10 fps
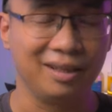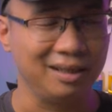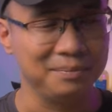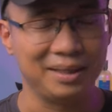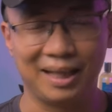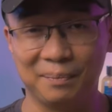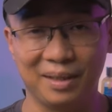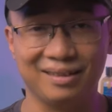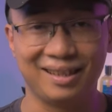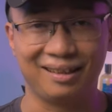và mình cảm
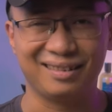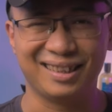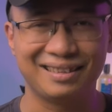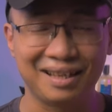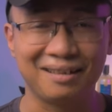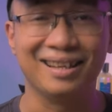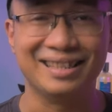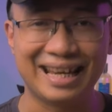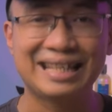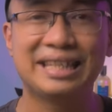thấy rằng rất rất là
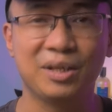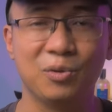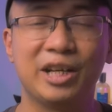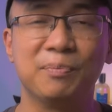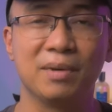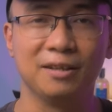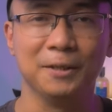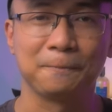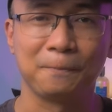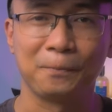dễ chịu khi mà ngửi.